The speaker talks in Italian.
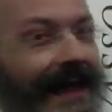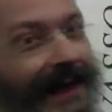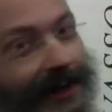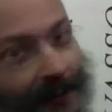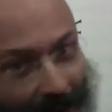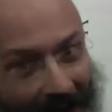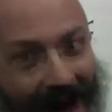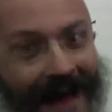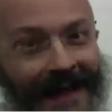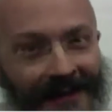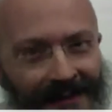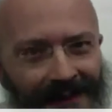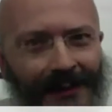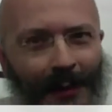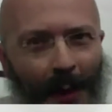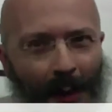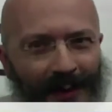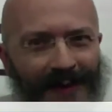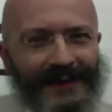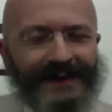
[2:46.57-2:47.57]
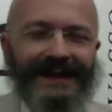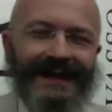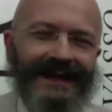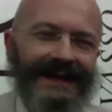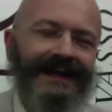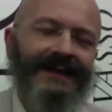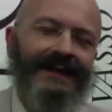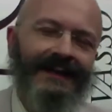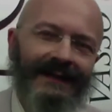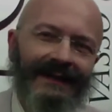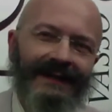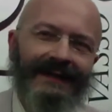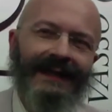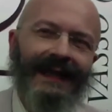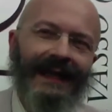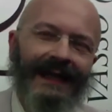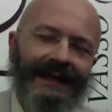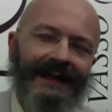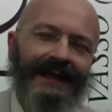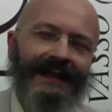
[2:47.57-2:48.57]
Ecco, a casa nostra
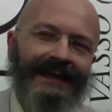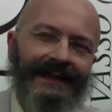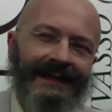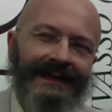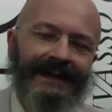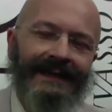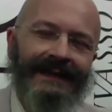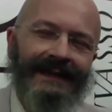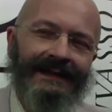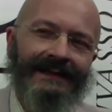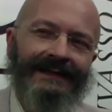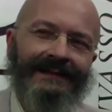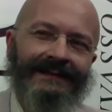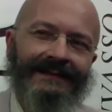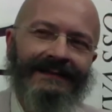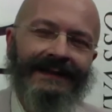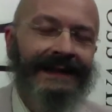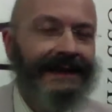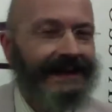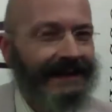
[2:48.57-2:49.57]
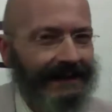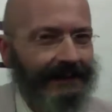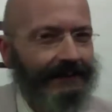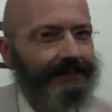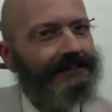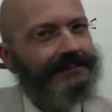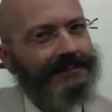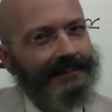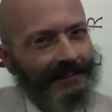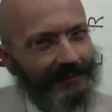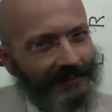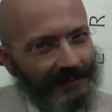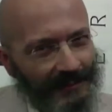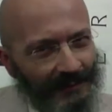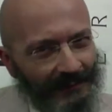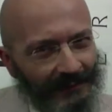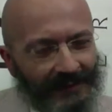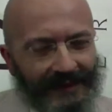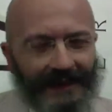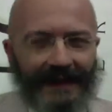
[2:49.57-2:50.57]
l'essenziale è che eh, chi sui
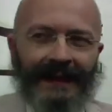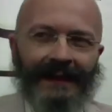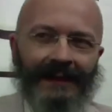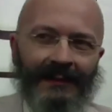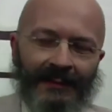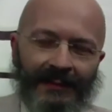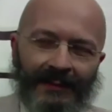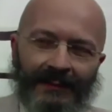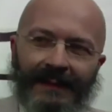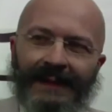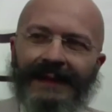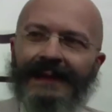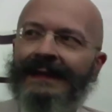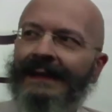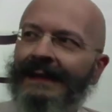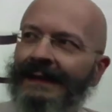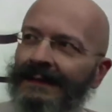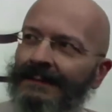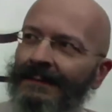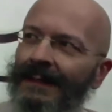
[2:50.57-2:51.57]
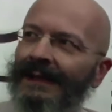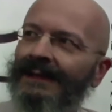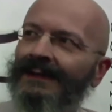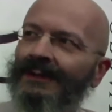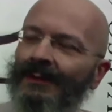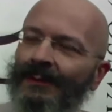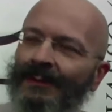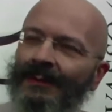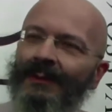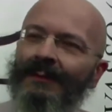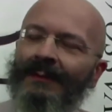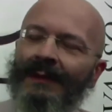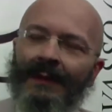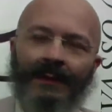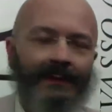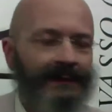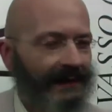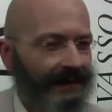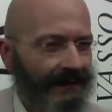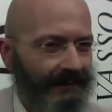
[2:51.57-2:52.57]
giornali, sui media, nel dibattito
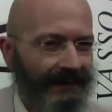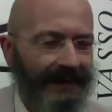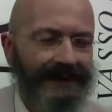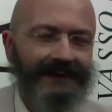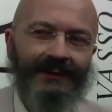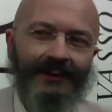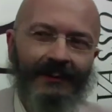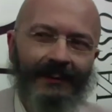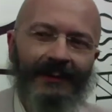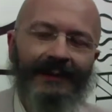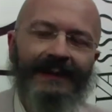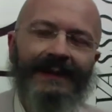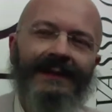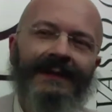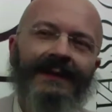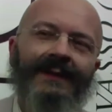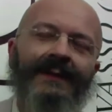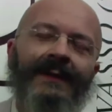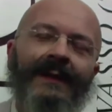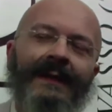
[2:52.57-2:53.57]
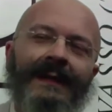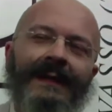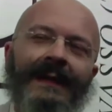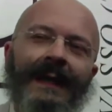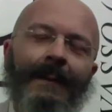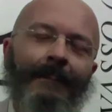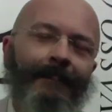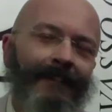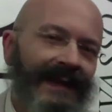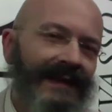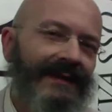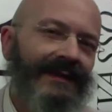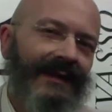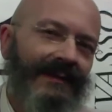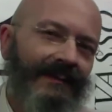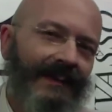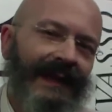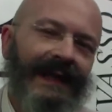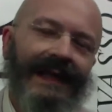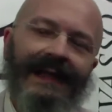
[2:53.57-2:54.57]
pubblico, nel dibattito politico pensa
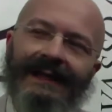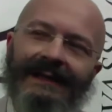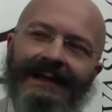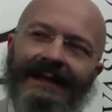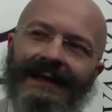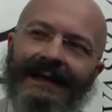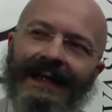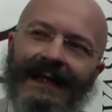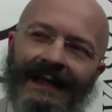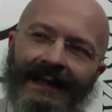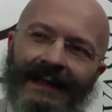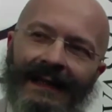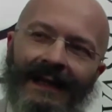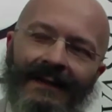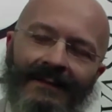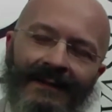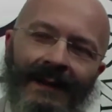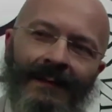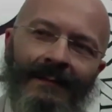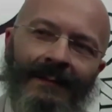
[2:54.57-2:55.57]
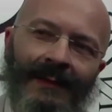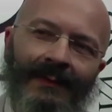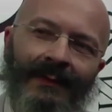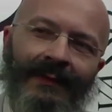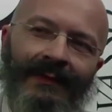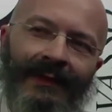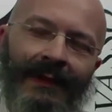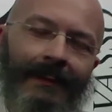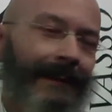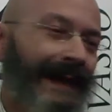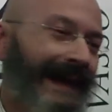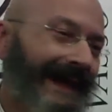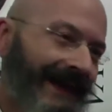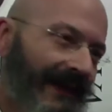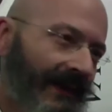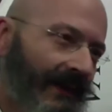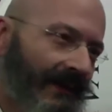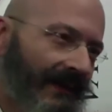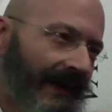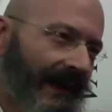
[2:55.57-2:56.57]
di spiegare agli italiani che la via per uscire
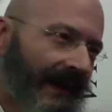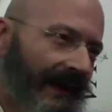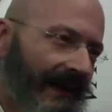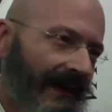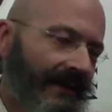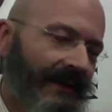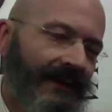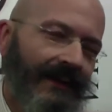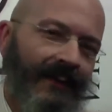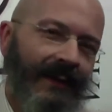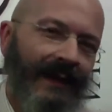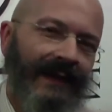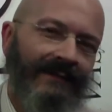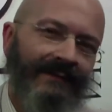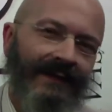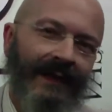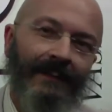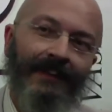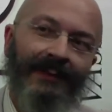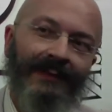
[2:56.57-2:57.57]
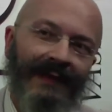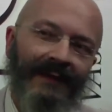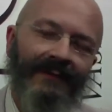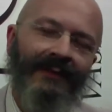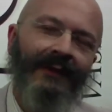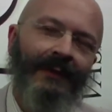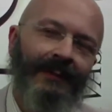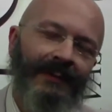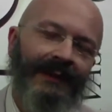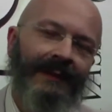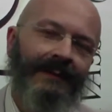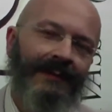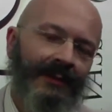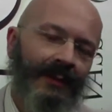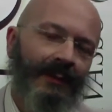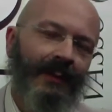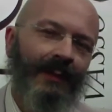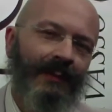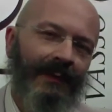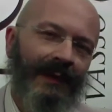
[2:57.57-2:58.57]
meglio dalla crisi è quella di fare più deficit e più
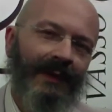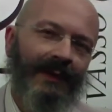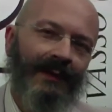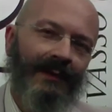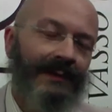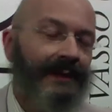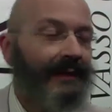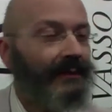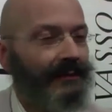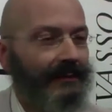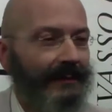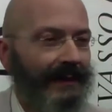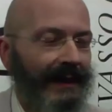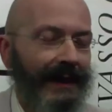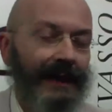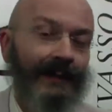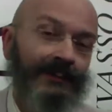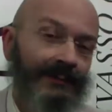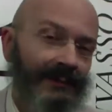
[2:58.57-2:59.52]
debito pubblico, secondo me è un